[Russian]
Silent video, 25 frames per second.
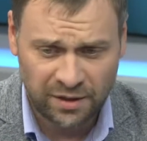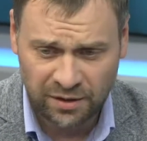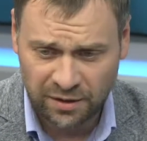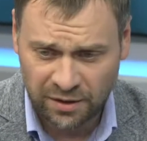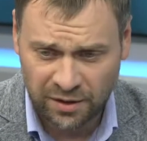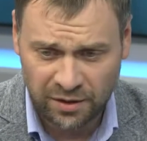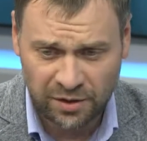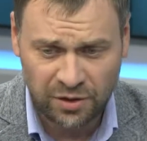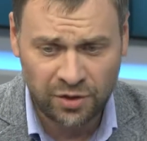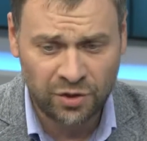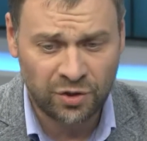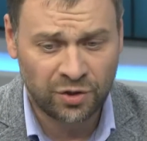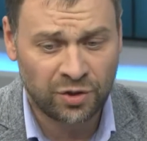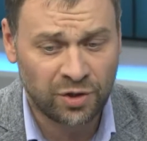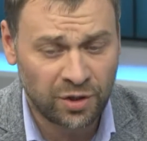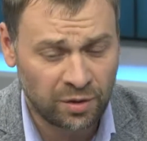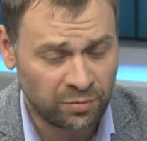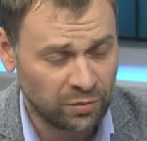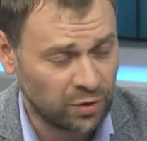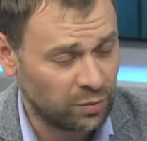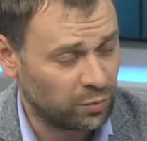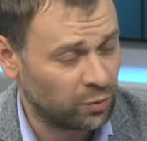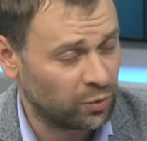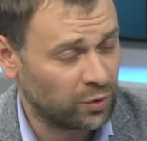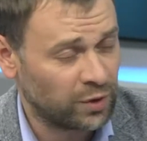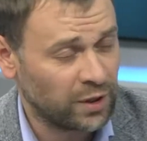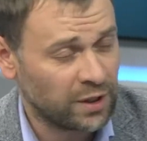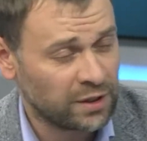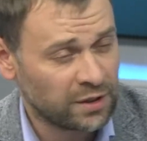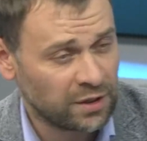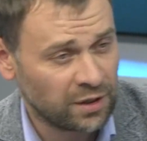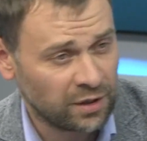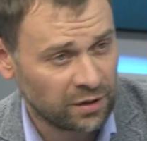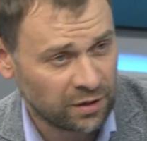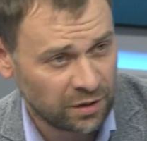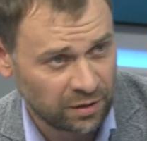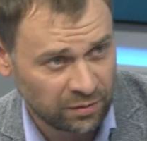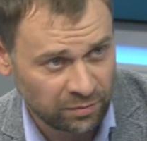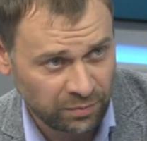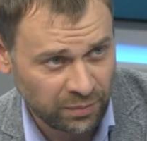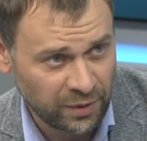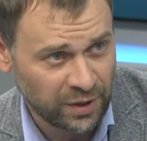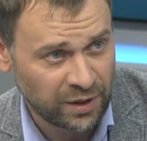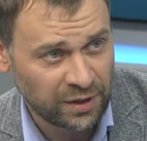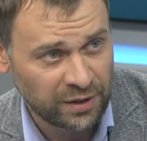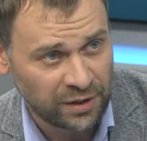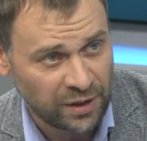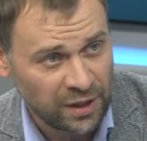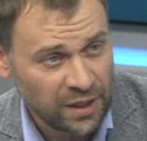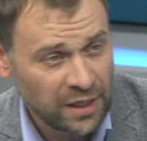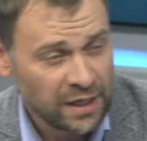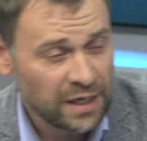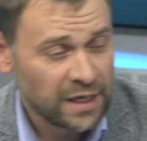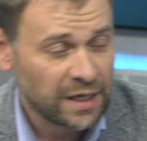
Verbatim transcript: от различных там, депутатских там, партий